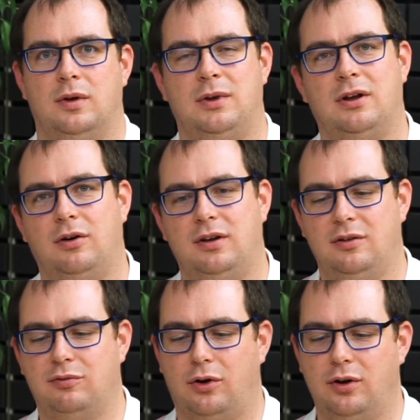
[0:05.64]
Mit der
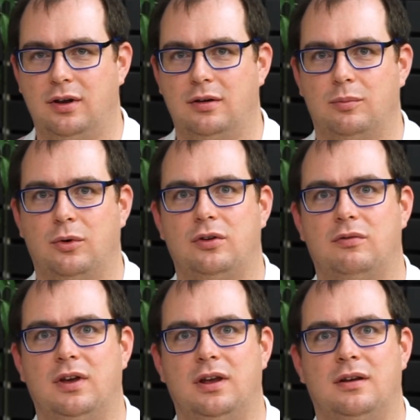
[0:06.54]
heutigen Folge
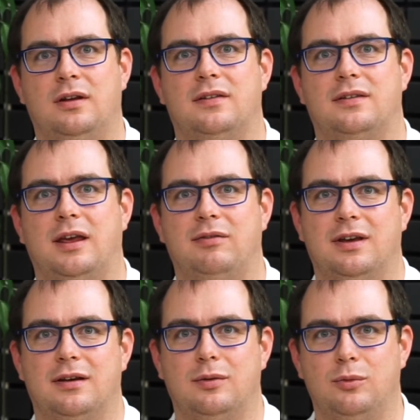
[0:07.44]
möchten wir Ihnen das
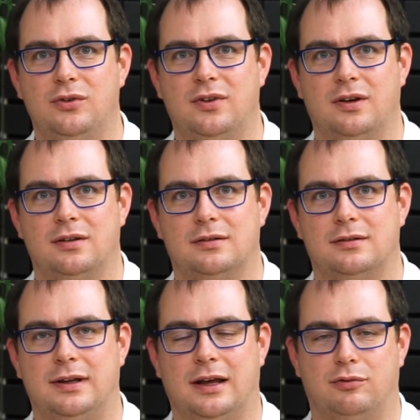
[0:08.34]
ewige Gemüse
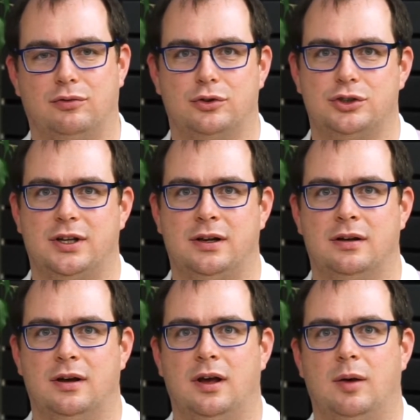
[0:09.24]
näher vorstellen.
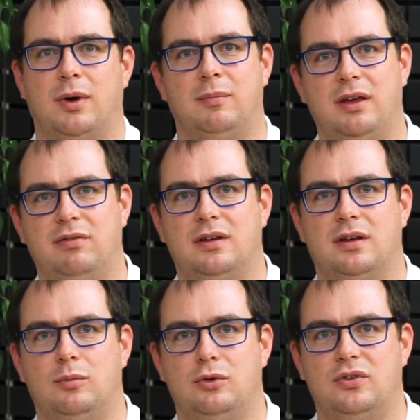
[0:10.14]
Beim ewigen
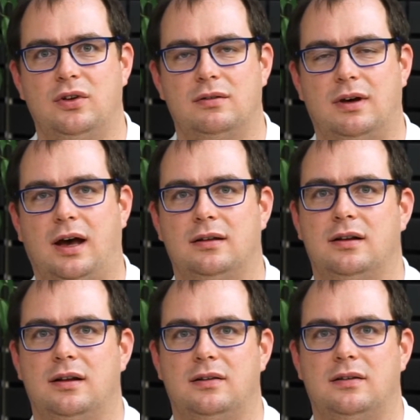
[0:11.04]
Gemüse
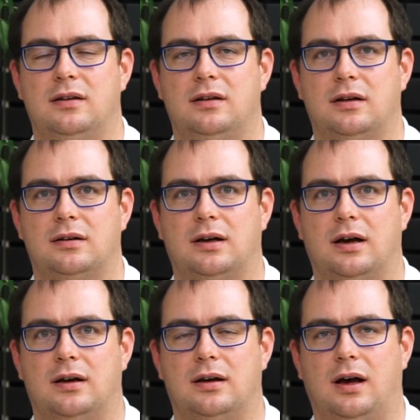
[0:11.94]
handelt es sich
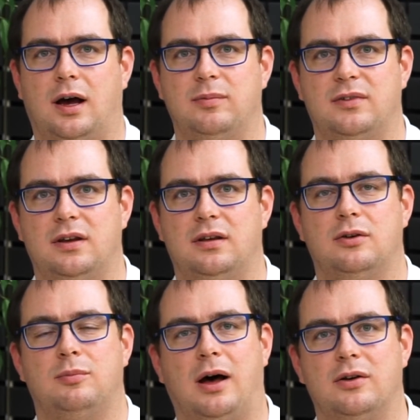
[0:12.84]

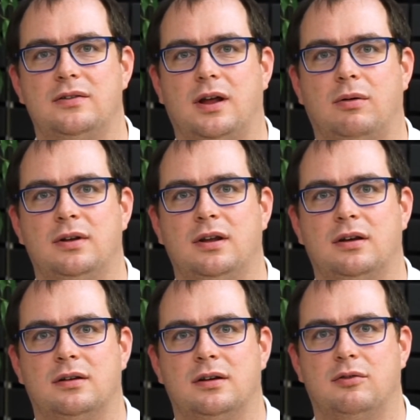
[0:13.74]
hauptsächlich um
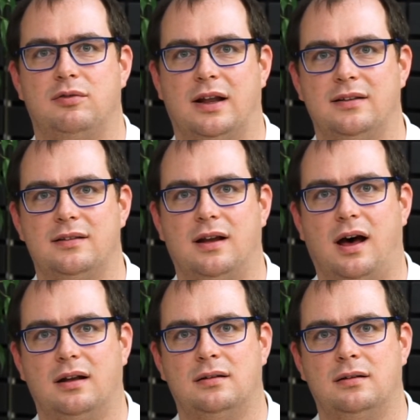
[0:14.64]
ausdauernde
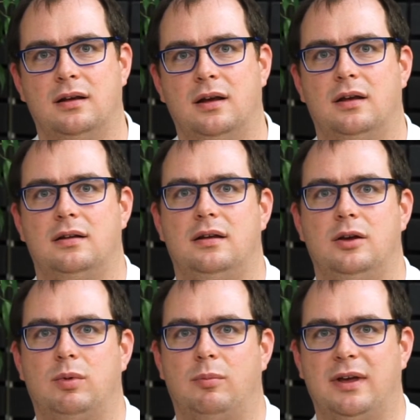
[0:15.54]
Pflanzenarten, die
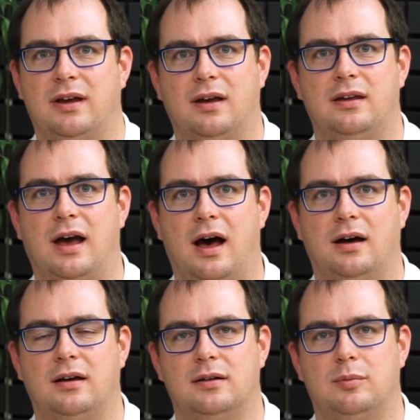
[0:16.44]
über mehrere
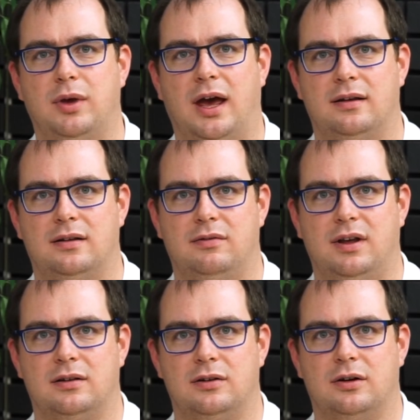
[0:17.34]
Jahre beerntet
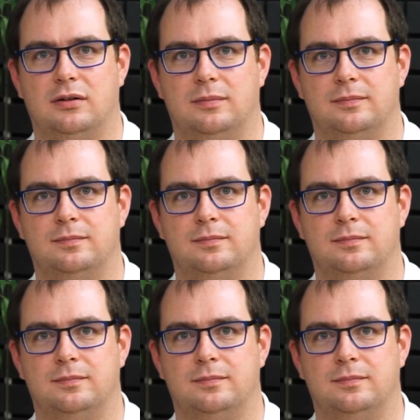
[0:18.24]
werden können.